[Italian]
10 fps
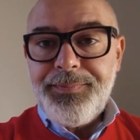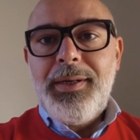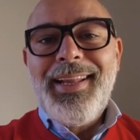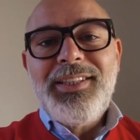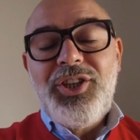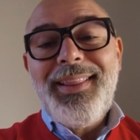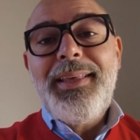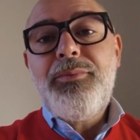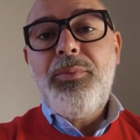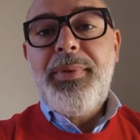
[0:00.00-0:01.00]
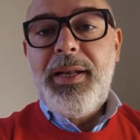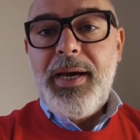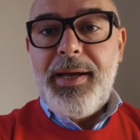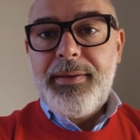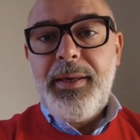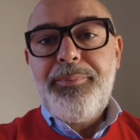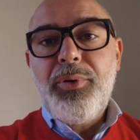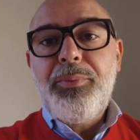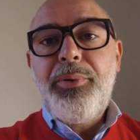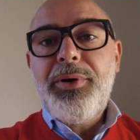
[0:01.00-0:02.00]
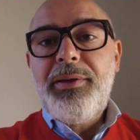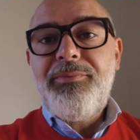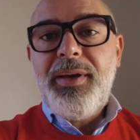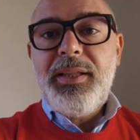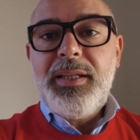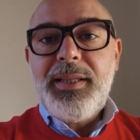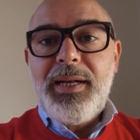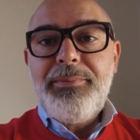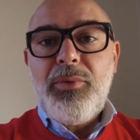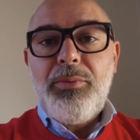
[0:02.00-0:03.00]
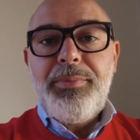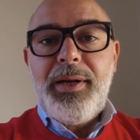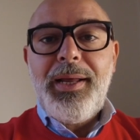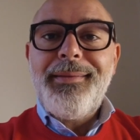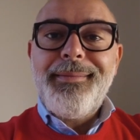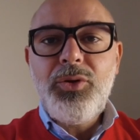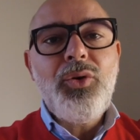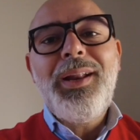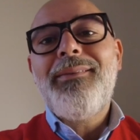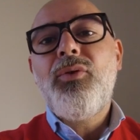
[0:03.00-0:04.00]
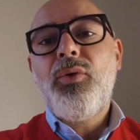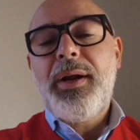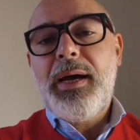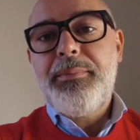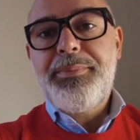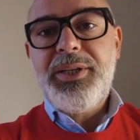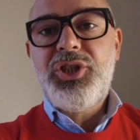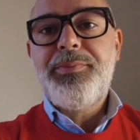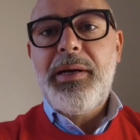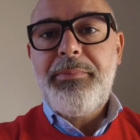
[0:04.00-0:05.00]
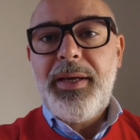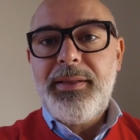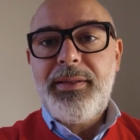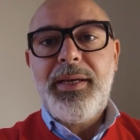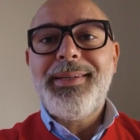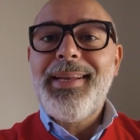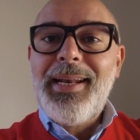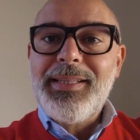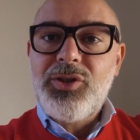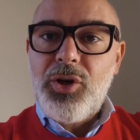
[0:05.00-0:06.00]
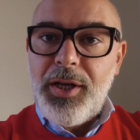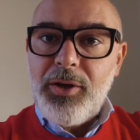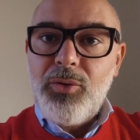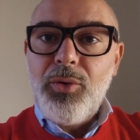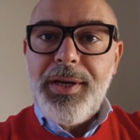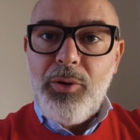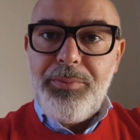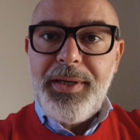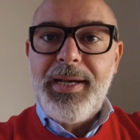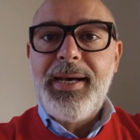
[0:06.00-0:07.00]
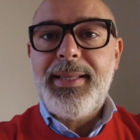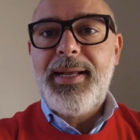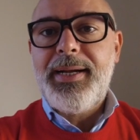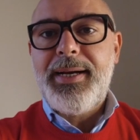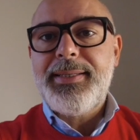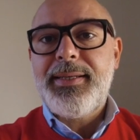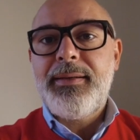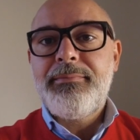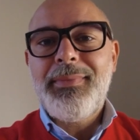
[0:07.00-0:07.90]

L'agente immobiliare che propone in vendita l'immobile non lavora principalmente nella zona in cui è ubicata la casa,